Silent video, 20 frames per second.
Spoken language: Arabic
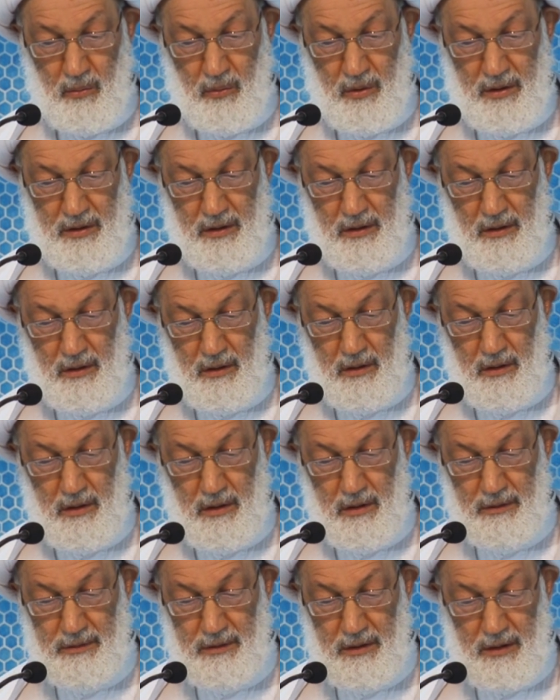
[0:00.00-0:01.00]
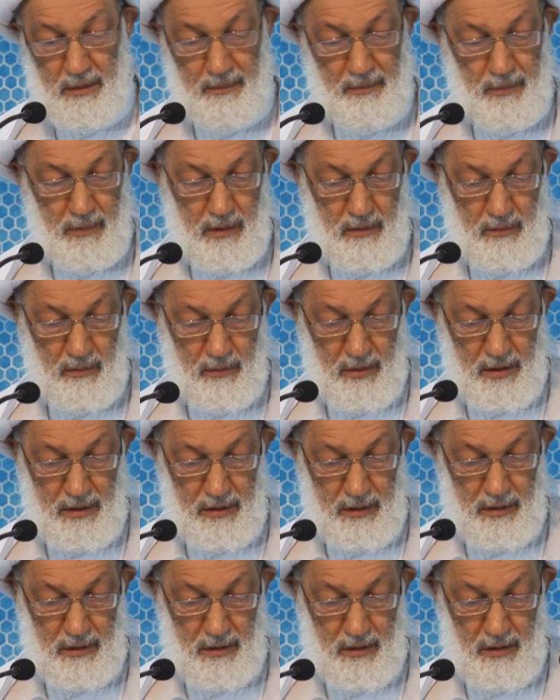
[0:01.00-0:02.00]
وإيقاد
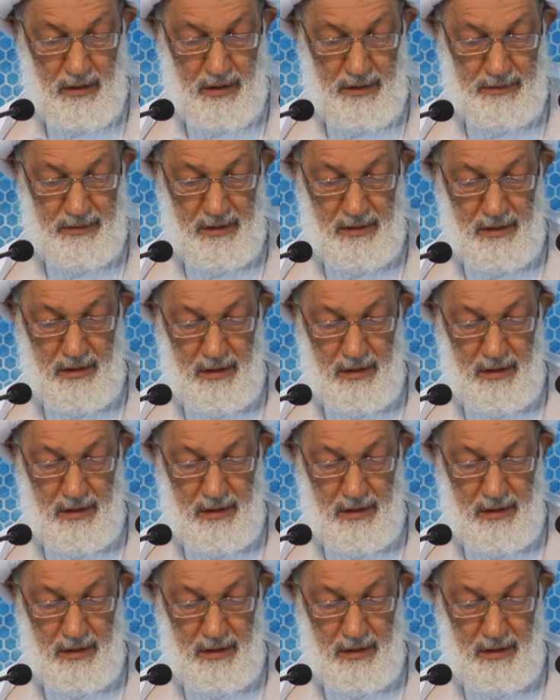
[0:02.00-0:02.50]
وإيقاد